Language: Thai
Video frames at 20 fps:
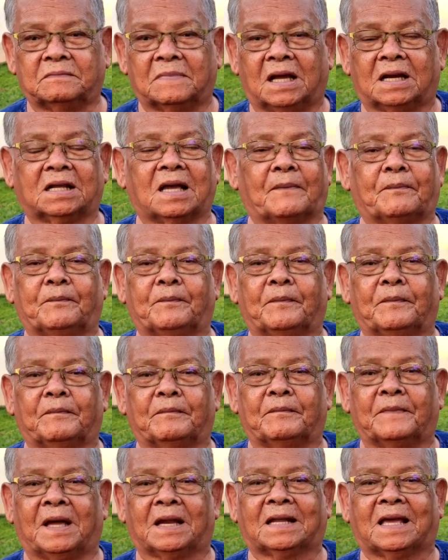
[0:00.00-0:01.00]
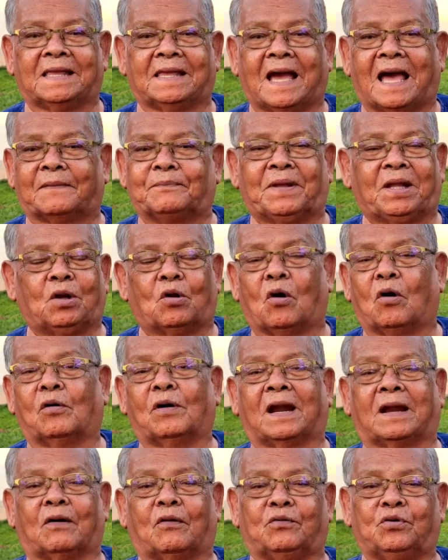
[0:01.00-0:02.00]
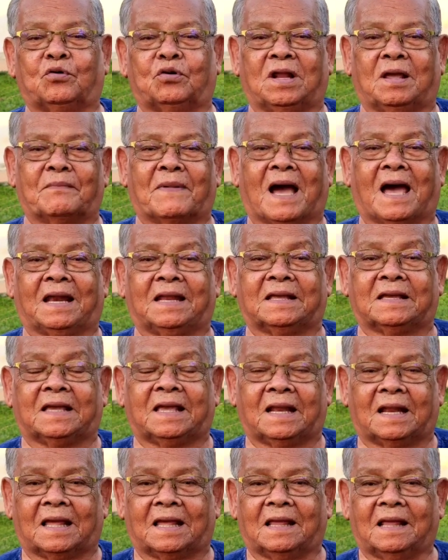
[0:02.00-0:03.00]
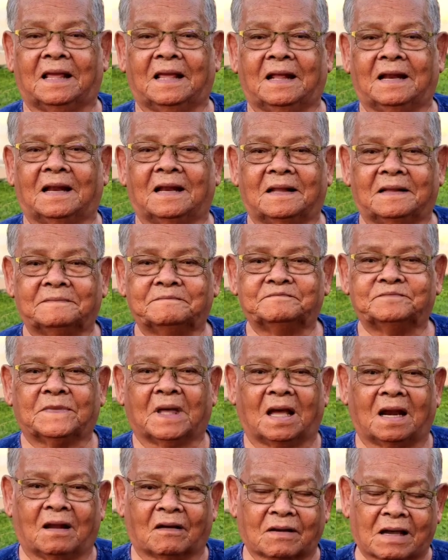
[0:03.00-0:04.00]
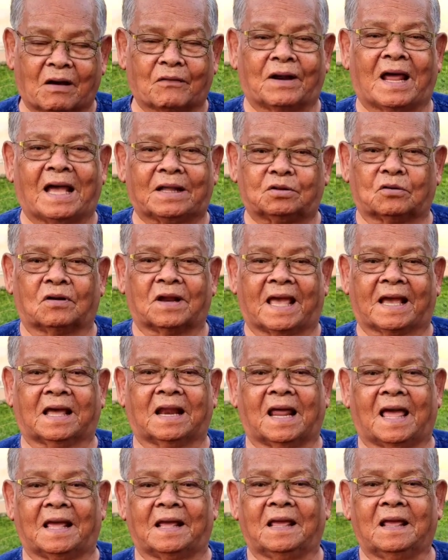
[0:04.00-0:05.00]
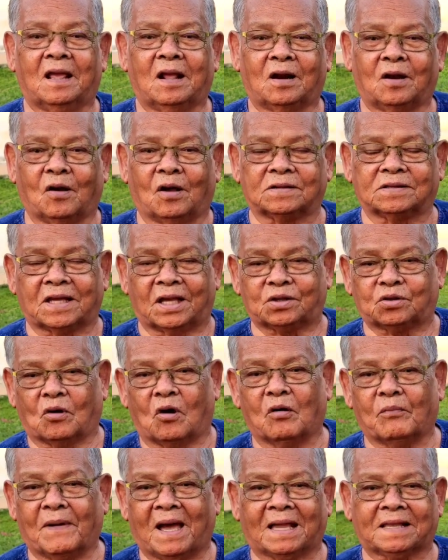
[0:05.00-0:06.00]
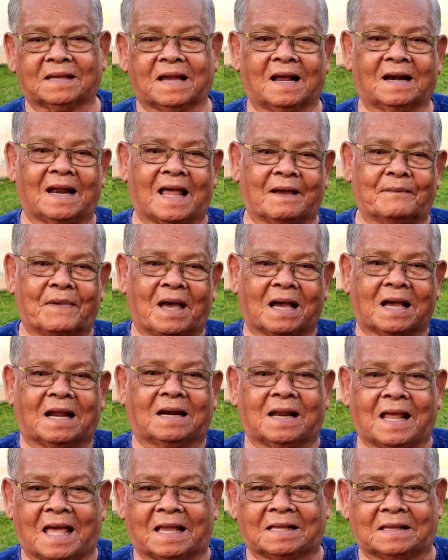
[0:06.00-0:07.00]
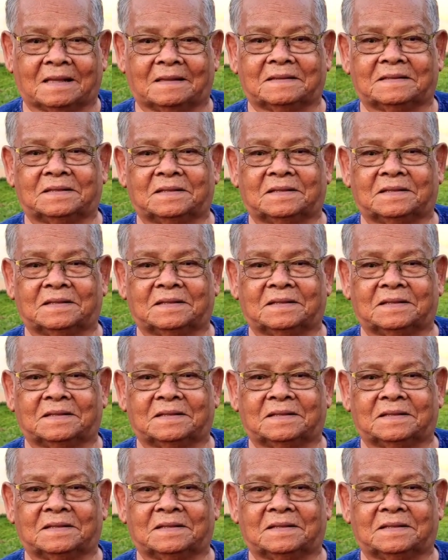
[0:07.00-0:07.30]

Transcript: เหมือนกับเหมือนกับญาติพี่น้องเราอยู่ในบ้านอย่างนี้เลยเออเราเข้าได้ตรงไหนก็ได้ ลอดใต้ท้องไม้ข้างหลังมาข้างหน้า